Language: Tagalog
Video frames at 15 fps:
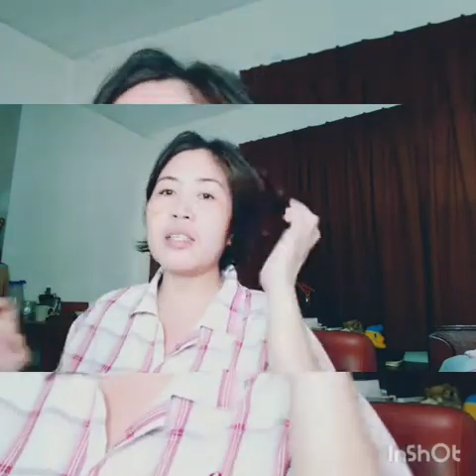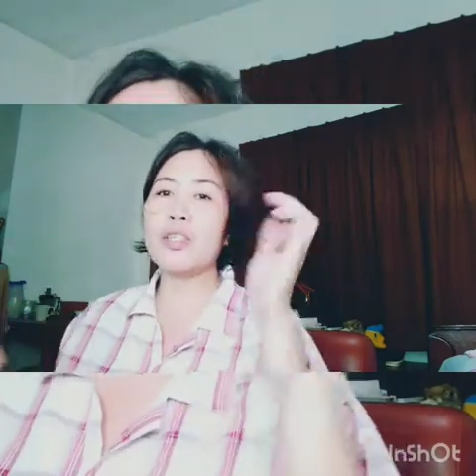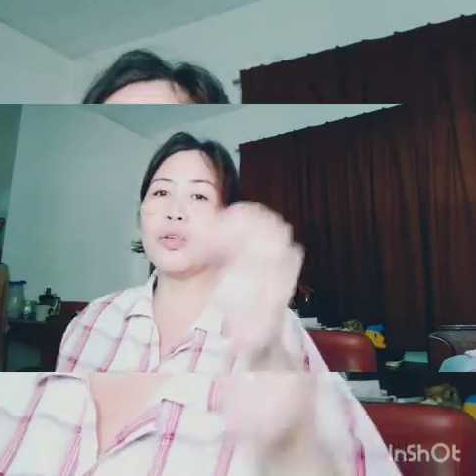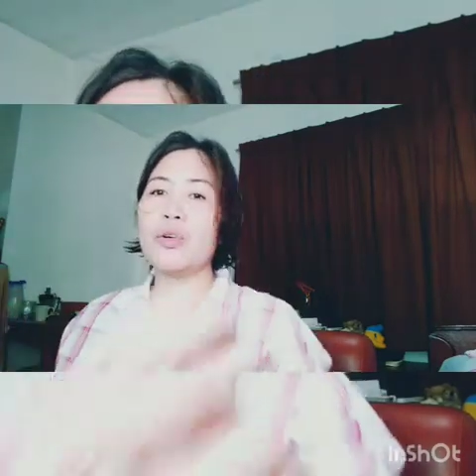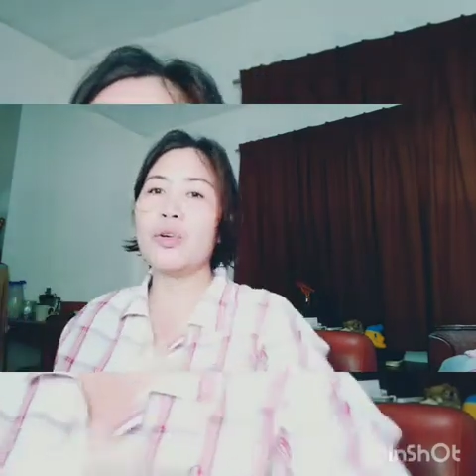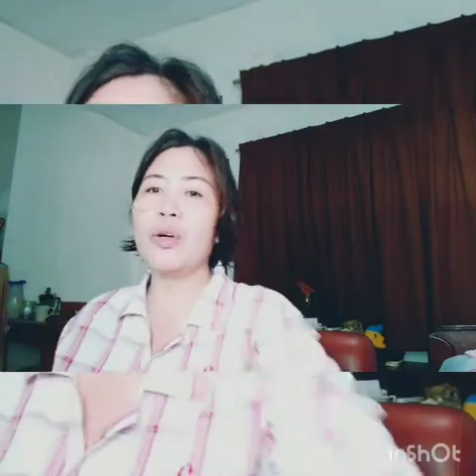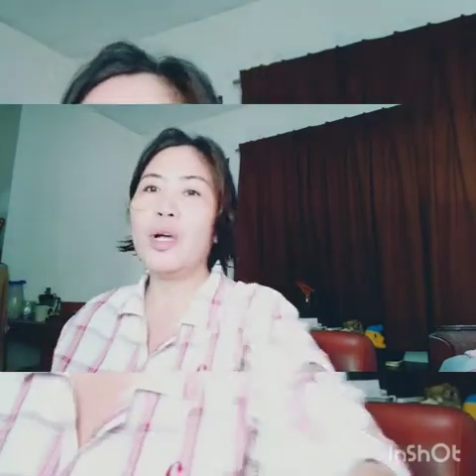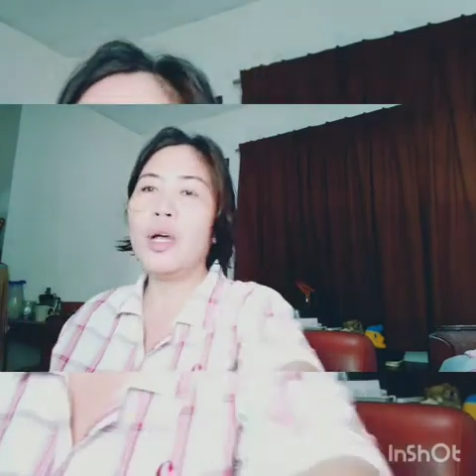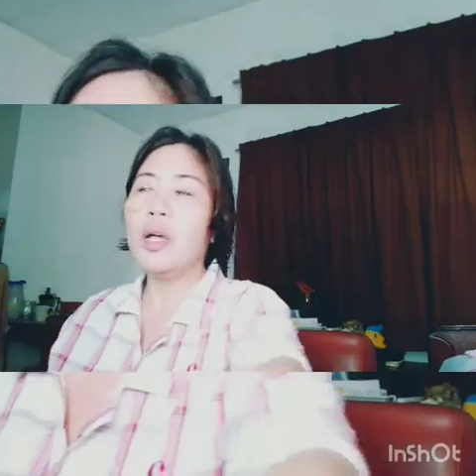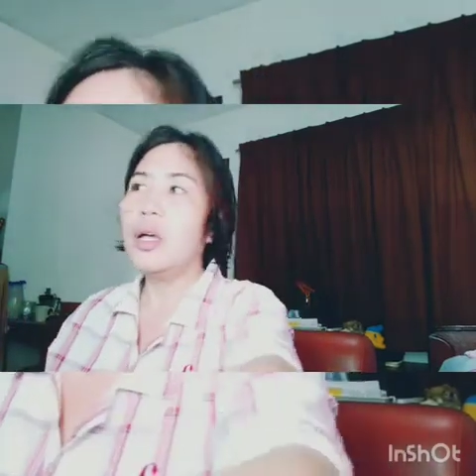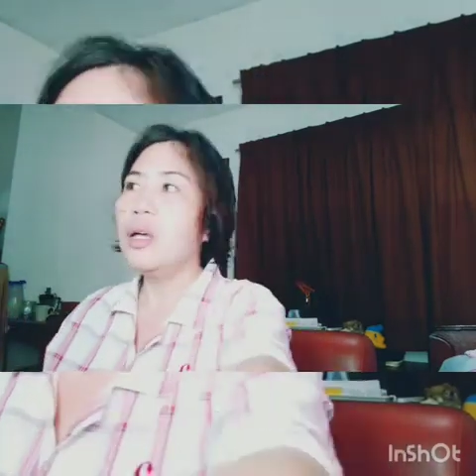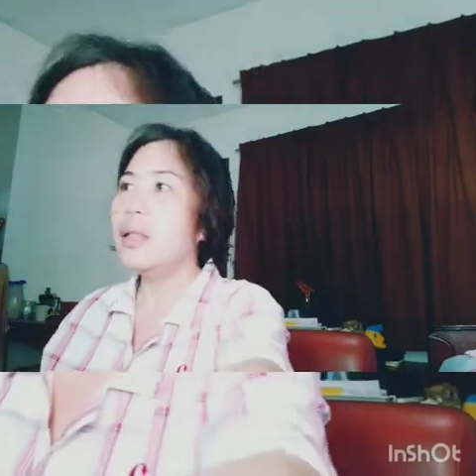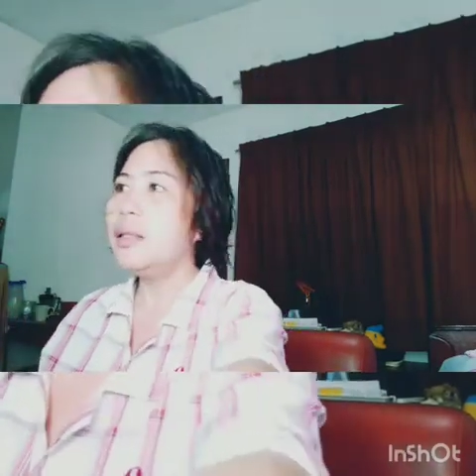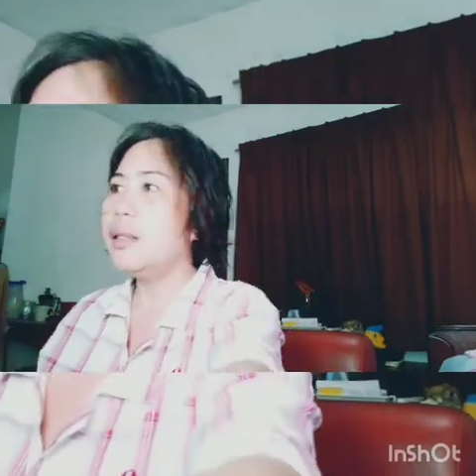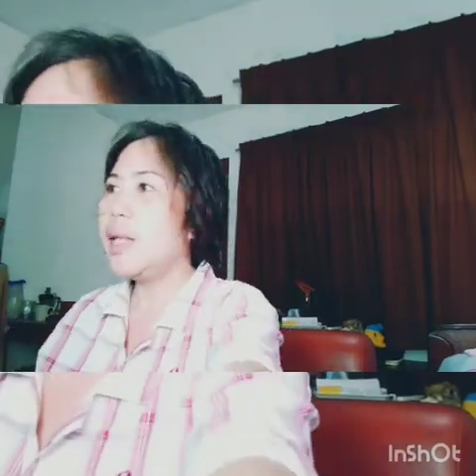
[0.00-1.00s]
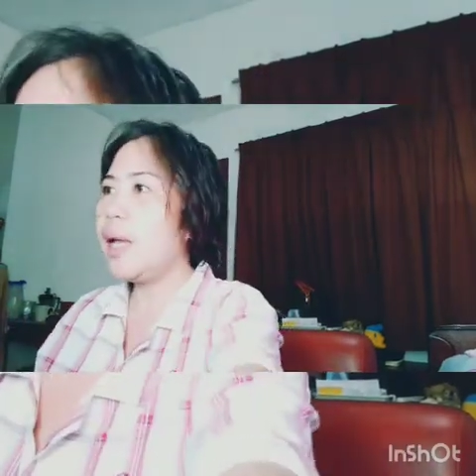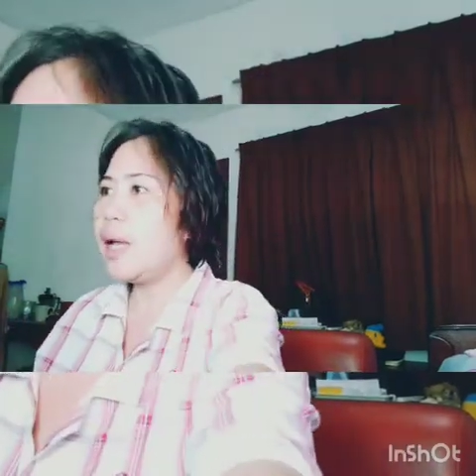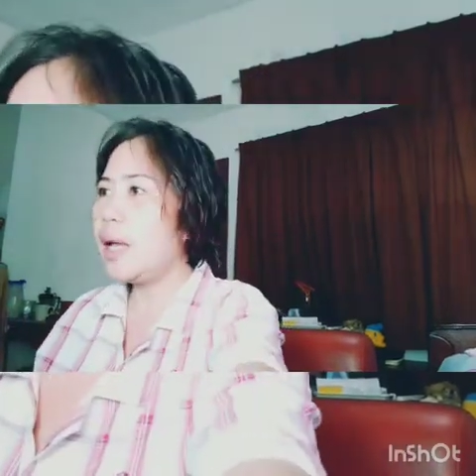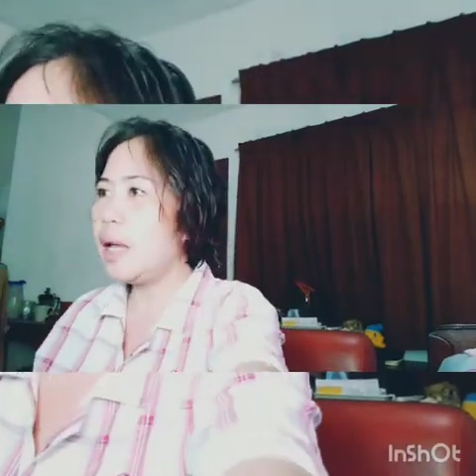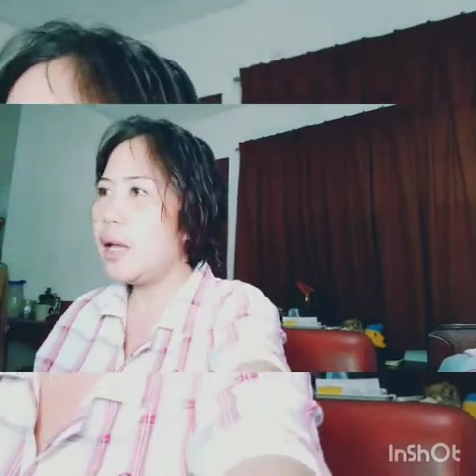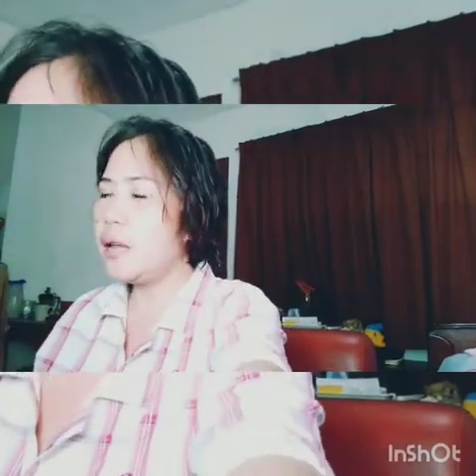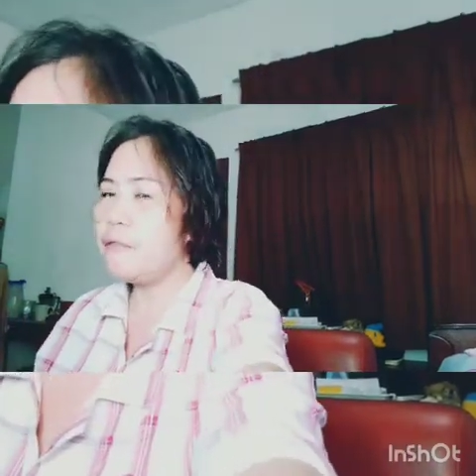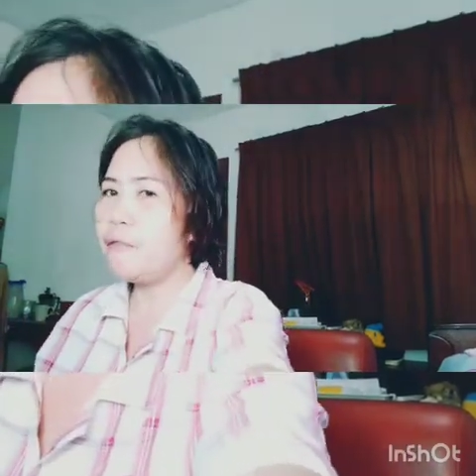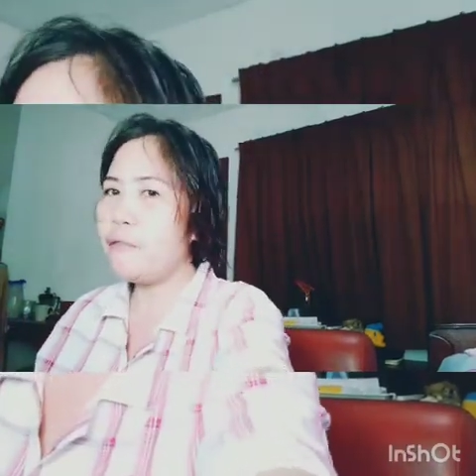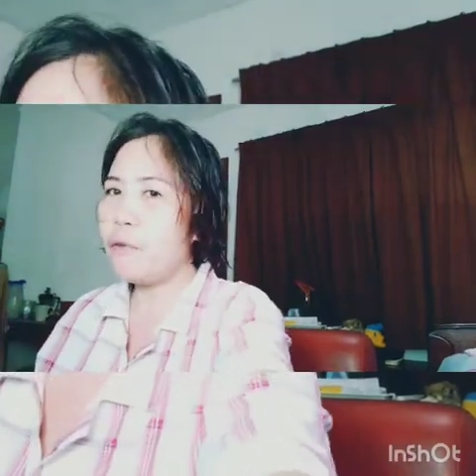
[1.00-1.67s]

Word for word: So, day